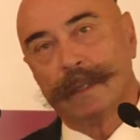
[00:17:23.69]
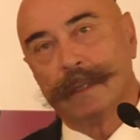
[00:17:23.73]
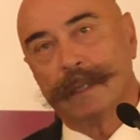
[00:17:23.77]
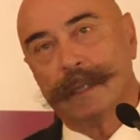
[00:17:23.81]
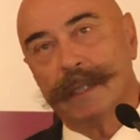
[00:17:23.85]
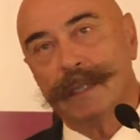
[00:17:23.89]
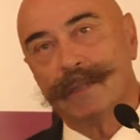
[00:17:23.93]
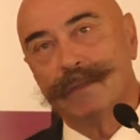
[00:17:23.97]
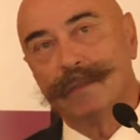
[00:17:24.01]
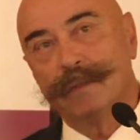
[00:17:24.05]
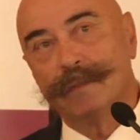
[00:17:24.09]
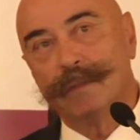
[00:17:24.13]

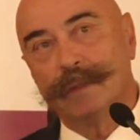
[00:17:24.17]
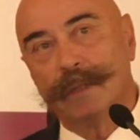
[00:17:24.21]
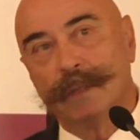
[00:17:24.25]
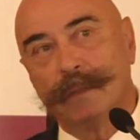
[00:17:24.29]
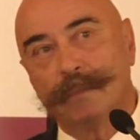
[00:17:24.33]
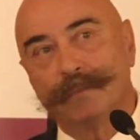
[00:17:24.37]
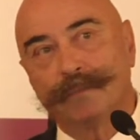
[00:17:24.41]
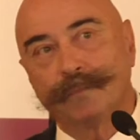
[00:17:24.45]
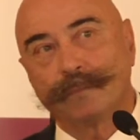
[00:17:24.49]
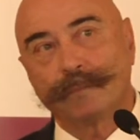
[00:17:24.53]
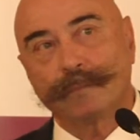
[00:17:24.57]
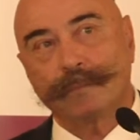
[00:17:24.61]
Très
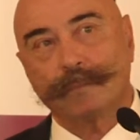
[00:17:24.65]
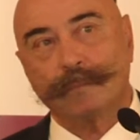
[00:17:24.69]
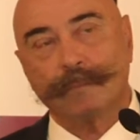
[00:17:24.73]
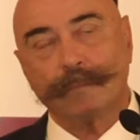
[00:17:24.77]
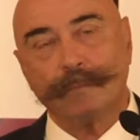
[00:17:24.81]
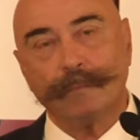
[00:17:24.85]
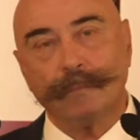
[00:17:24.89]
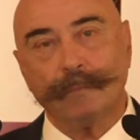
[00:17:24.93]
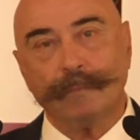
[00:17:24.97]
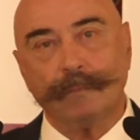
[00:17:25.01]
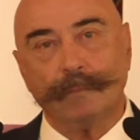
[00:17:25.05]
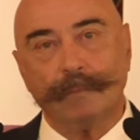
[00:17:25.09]
souvent,
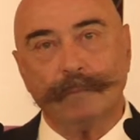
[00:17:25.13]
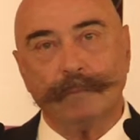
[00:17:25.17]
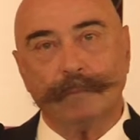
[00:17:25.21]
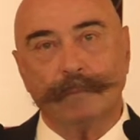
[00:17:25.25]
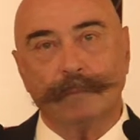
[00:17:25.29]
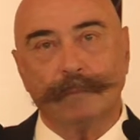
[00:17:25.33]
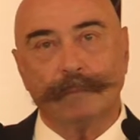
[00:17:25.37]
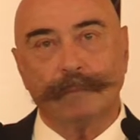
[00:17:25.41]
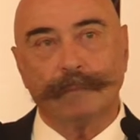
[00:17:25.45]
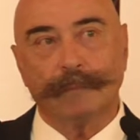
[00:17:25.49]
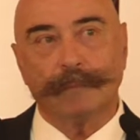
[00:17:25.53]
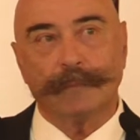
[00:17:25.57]

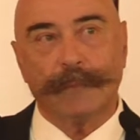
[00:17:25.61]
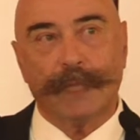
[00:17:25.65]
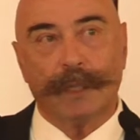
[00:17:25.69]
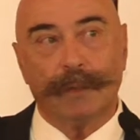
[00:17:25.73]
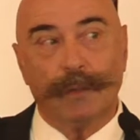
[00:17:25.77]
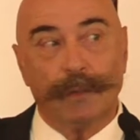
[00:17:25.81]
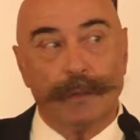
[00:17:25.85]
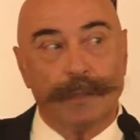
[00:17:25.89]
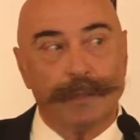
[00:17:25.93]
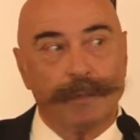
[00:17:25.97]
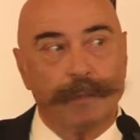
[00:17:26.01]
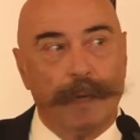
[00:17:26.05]

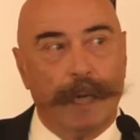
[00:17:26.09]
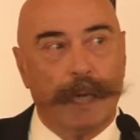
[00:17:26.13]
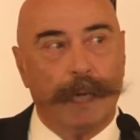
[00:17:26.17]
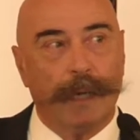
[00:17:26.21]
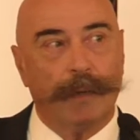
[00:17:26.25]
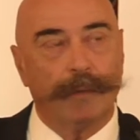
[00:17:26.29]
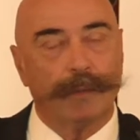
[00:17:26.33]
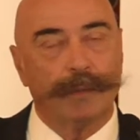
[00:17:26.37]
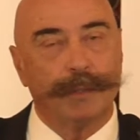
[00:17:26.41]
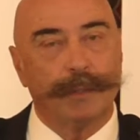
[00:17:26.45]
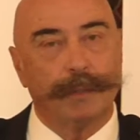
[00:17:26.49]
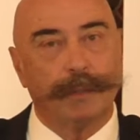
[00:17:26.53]
le
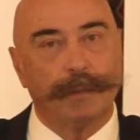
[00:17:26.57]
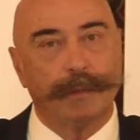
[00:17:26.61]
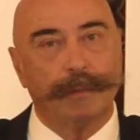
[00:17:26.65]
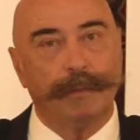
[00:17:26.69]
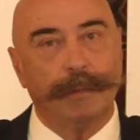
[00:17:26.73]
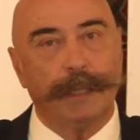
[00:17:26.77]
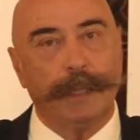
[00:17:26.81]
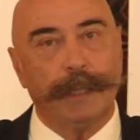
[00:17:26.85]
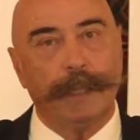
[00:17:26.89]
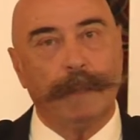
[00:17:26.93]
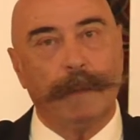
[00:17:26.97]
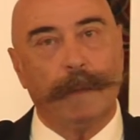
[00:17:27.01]
soir,
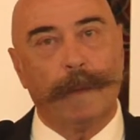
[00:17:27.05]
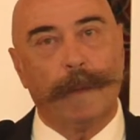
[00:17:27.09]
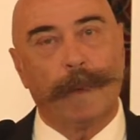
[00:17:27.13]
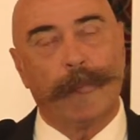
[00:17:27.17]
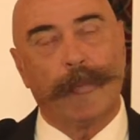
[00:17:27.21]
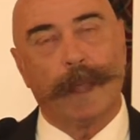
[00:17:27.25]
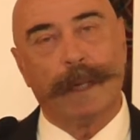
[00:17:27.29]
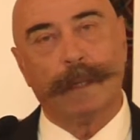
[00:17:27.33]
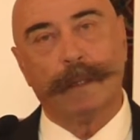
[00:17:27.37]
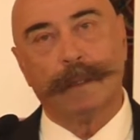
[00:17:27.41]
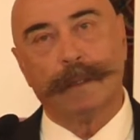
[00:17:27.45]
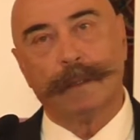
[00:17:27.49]
aujourd'hui,
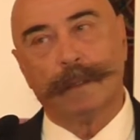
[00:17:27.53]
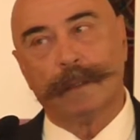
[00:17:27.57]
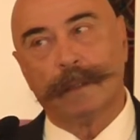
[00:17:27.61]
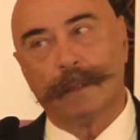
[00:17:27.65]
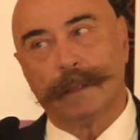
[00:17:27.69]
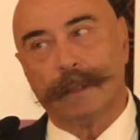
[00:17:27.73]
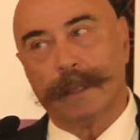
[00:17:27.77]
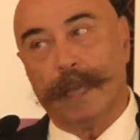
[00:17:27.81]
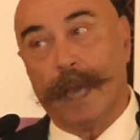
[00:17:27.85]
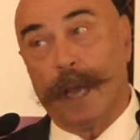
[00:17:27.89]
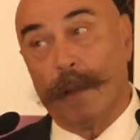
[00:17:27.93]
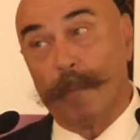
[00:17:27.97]

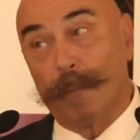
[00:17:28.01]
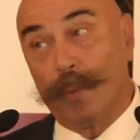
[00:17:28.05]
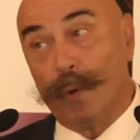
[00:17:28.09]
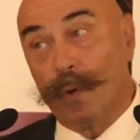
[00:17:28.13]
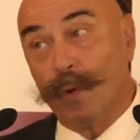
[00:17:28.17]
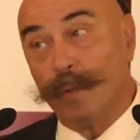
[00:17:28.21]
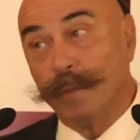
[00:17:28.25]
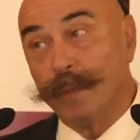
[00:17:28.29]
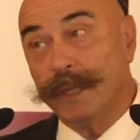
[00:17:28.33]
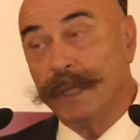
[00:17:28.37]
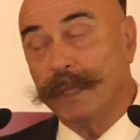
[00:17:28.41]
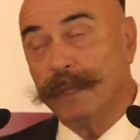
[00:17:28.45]
il y a un
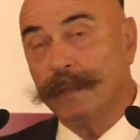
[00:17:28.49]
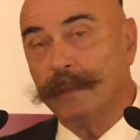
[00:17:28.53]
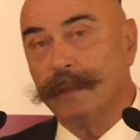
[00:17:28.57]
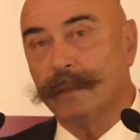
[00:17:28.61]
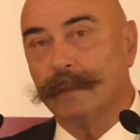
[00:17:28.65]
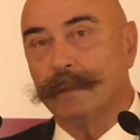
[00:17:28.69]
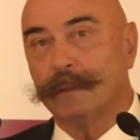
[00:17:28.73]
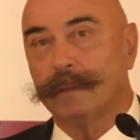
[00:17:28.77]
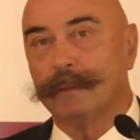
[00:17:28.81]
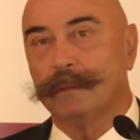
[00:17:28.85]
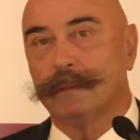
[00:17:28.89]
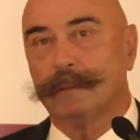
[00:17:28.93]
premier
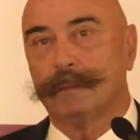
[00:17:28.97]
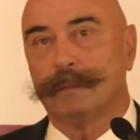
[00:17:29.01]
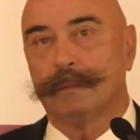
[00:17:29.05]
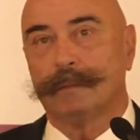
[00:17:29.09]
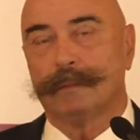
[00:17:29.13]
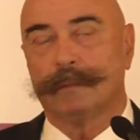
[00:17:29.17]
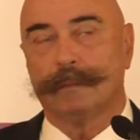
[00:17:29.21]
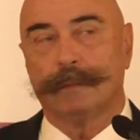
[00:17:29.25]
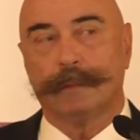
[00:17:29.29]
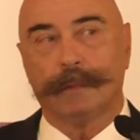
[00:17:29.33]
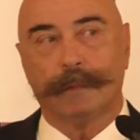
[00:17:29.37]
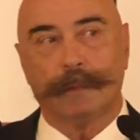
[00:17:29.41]
temps,
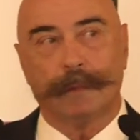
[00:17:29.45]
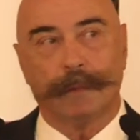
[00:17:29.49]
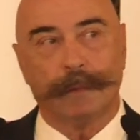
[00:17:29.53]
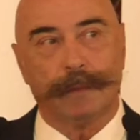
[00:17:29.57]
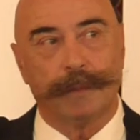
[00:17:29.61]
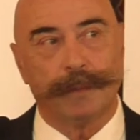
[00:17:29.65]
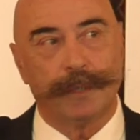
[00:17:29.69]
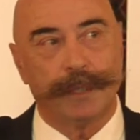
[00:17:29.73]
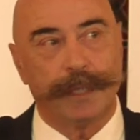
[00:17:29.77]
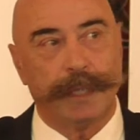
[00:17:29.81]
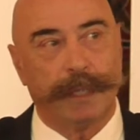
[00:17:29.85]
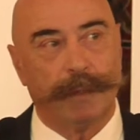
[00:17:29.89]
euh,
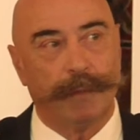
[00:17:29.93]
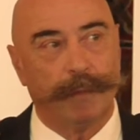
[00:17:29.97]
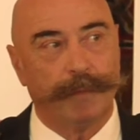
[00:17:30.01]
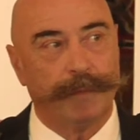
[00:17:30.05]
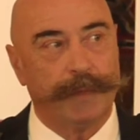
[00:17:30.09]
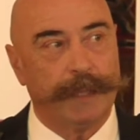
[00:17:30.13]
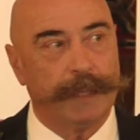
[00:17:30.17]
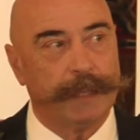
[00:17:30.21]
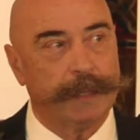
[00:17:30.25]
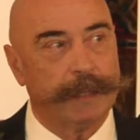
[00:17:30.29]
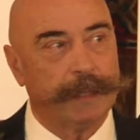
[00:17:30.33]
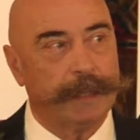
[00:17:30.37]
j'y
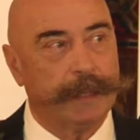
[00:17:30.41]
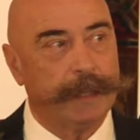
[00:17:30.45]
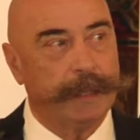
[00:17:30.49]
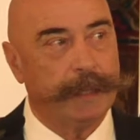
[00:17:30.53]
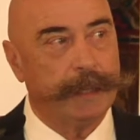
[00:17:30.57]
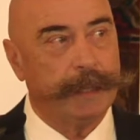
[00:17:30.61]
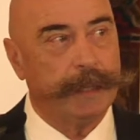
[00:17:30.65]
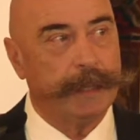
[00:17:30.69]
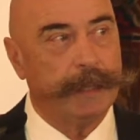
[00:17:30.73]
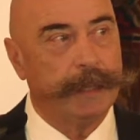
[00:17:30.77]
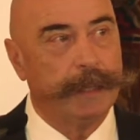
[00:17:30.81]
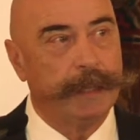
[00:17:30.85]

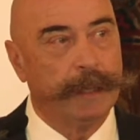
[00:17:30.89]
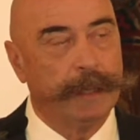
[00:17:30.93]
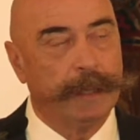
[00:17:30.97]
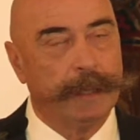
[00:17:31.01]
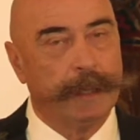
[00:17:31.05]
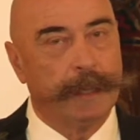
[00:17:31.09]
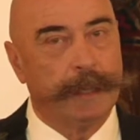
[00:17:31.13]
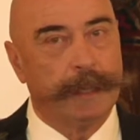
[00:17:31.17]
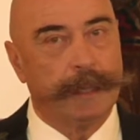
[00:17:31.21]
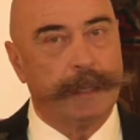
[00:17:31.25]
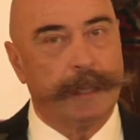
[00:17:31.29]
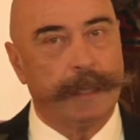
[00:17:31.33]
reviendrai,
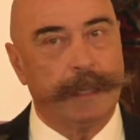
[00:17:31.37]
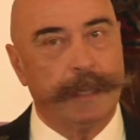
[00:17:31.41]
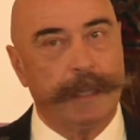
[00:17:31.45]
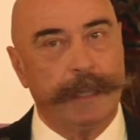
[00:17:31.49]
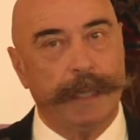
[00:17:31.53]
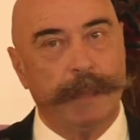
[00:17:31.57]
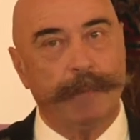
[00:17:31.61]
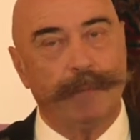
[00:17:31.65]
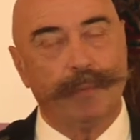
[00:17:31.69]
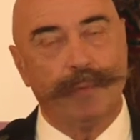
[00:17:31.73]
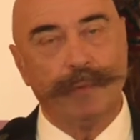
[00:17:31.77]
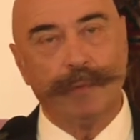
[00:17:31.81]

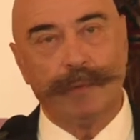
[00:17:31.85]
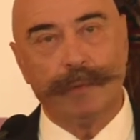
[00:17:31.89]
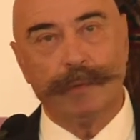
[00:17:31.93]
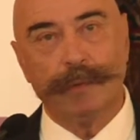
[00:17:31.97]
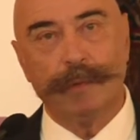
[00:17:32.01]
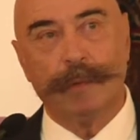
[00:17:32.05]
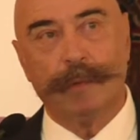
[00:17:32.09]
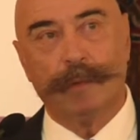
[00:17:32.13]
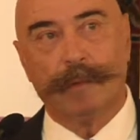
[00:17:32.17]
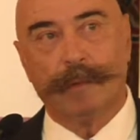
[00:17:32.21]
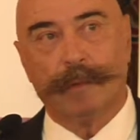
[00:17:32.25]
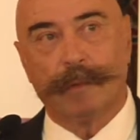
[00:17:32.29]
qui est
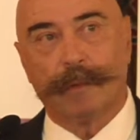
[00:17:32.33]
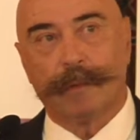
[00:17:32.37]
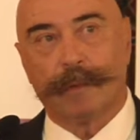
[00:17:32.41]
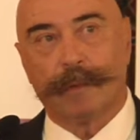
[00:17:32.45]
plutôt